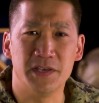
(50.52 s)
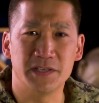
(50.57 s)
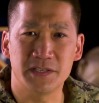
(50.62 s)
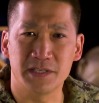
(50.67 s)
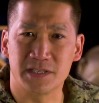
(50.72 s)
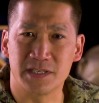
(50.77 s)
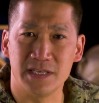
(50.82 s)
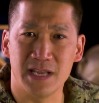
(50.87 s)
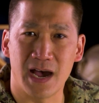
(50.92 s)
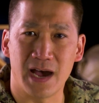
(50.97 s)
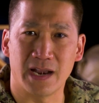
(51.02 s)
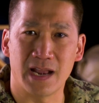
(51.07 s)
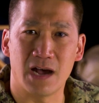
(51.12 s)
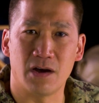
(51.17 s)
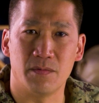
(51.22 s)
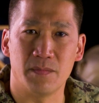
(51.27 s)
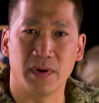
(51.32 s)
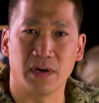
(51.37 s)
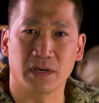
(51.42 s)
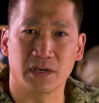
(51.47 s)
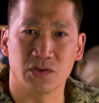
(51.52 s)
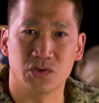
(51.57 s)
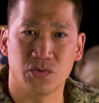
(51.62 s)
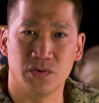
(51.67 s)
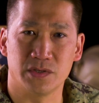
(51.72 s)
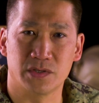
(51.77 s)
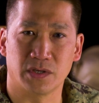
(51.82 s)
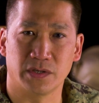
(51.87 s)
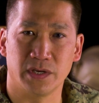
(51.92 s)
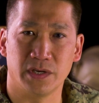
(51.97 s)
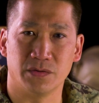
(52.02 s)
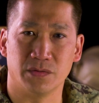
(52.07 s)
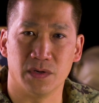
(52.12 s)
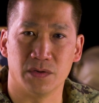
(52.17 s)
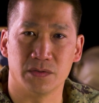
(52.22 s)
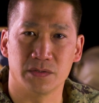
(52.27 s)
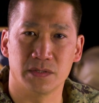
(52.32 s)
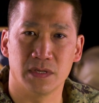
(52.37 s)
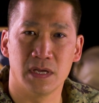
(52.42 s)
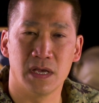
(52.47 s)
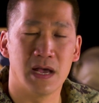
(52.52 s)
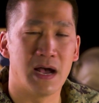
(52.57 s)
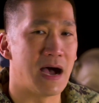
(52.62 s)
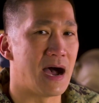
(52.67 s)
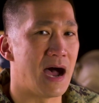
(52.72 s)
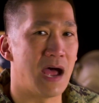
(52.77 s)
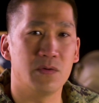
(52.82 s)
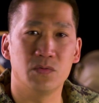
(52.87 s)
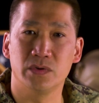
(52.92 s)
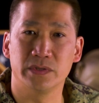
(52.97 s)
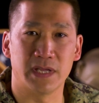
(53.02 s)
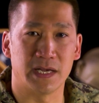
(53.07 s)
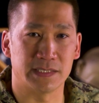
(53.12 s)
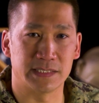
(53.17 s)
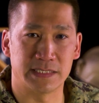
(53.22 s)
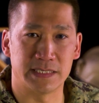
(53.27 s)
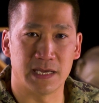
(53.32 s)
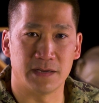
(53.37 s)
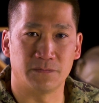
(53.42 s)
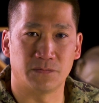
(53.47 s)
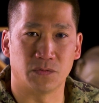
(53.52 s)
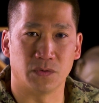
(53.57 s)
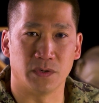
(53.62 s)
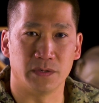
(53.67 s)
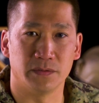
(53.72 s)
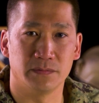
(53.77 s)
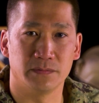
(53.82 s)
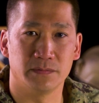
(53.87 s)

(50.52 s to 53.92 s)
This is not how America treats our heroes. I will not stand for